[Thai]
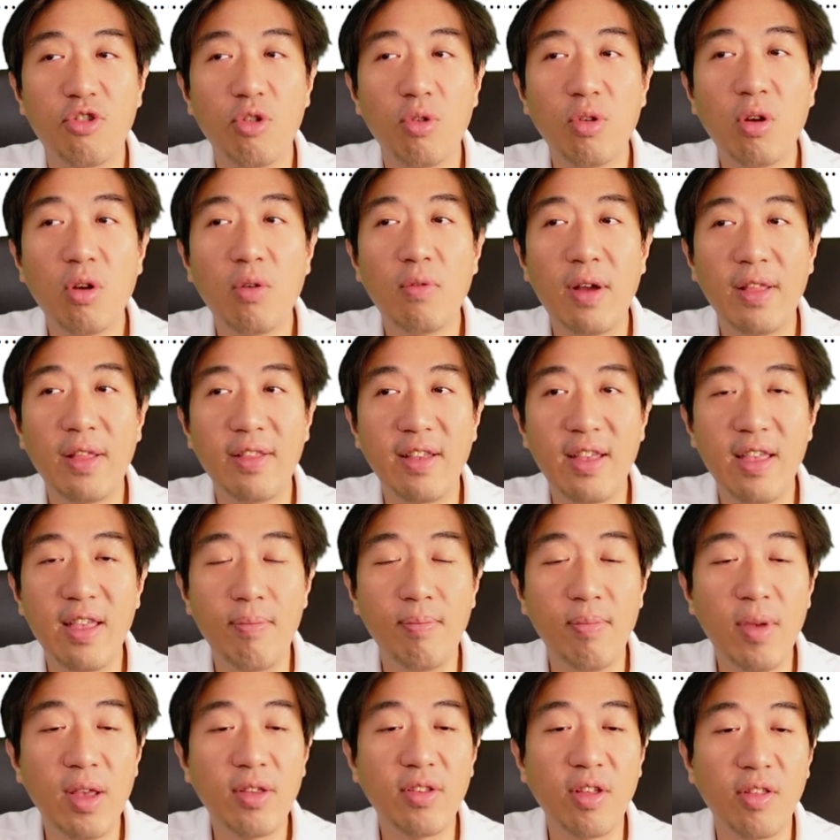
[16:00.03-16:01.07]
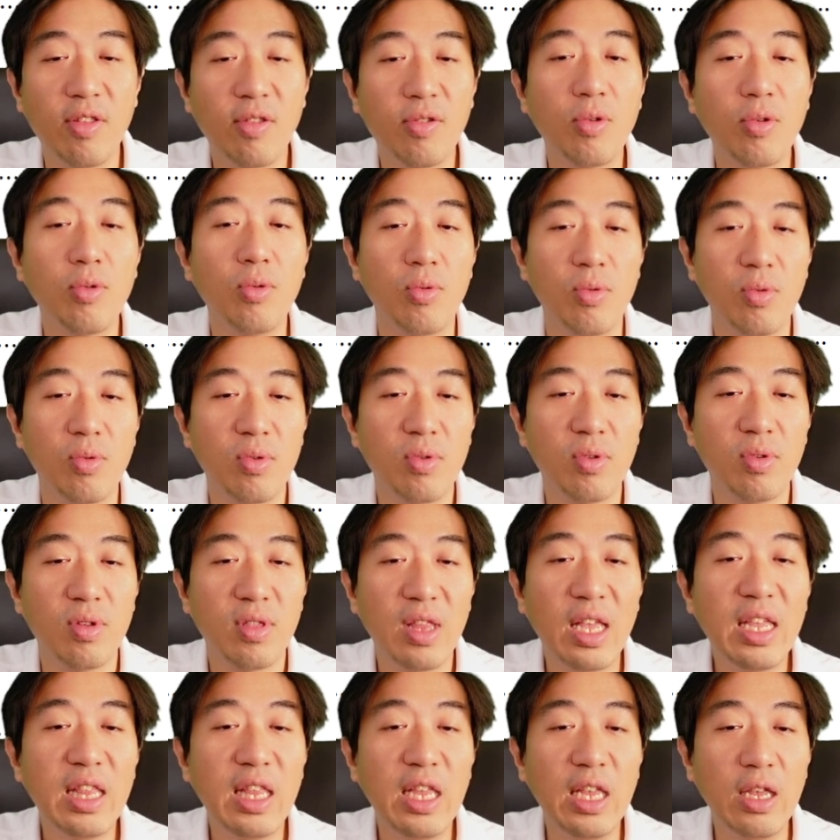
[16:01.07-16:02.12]
กลางวันจะเห็นเมฆชั้นสูง
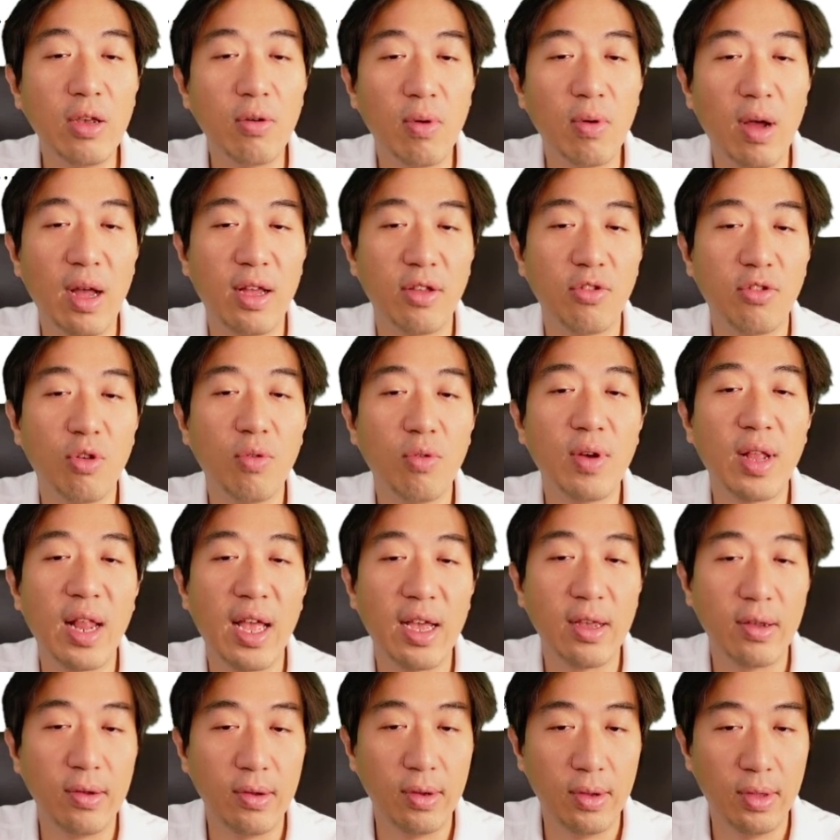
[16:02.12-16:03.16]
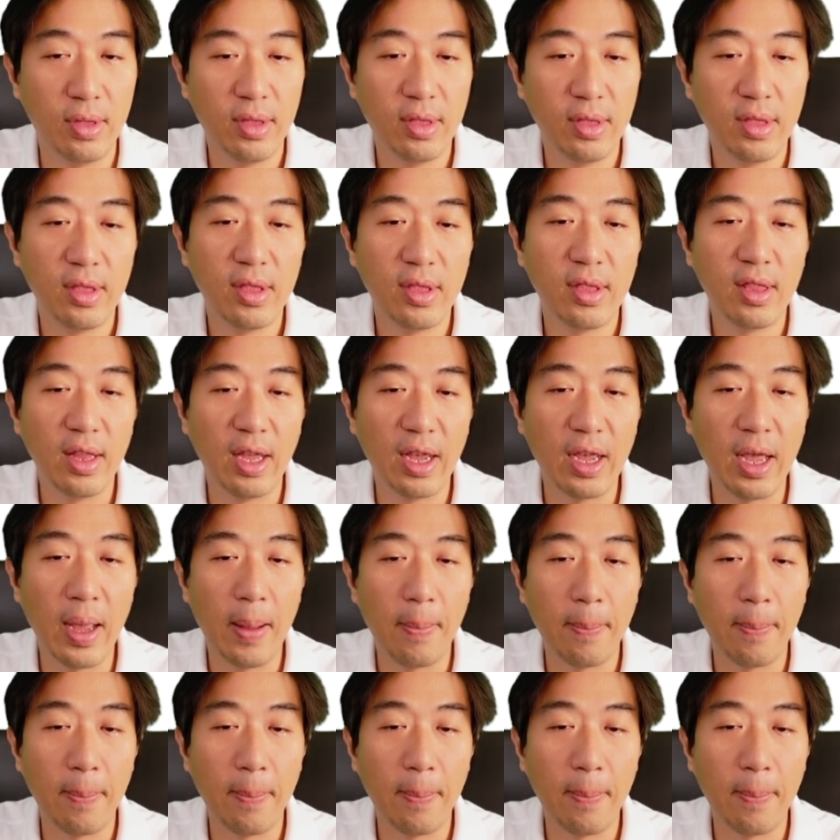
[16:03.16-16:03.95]
ได้ดีกว่าช่วงเวลาอื่นนะครับ